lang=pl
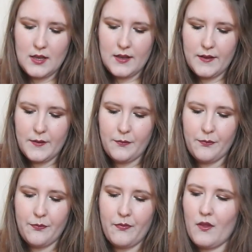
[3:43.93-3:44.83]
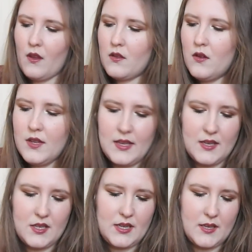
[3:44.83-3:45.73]
e, no i
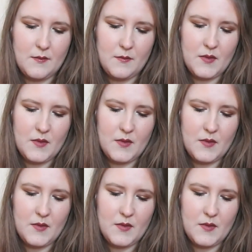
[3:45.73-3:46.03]
jakieś takie